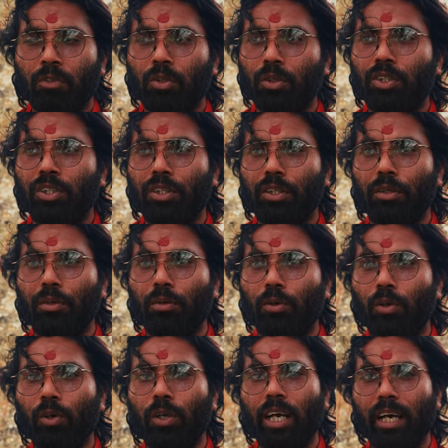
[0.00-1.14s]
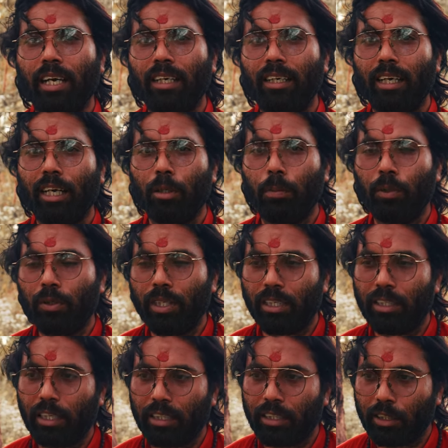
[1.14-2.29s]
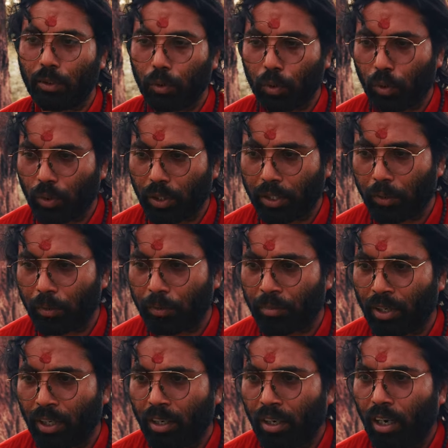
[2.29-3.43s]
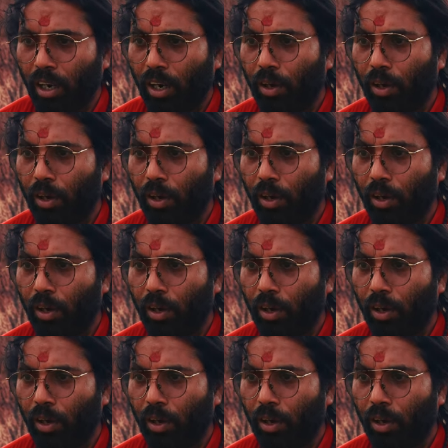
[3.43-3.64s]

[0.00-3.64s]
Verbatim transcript: कुछ हो रहा है अद्भुत घटना जैसे कुछ हो रही हो